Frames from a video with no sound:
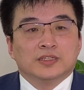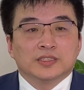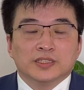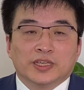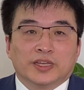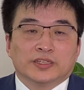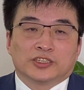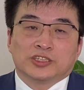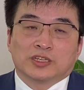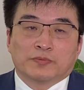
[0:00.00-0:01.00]
今天也
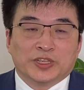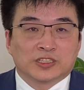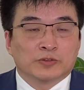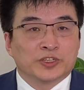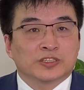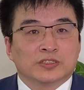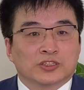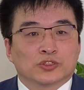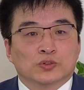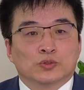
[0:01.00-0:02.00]
是这个被称为世界
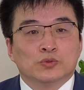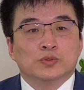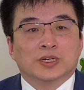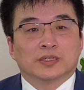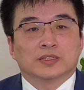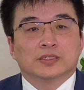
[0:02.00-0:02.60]
首都的、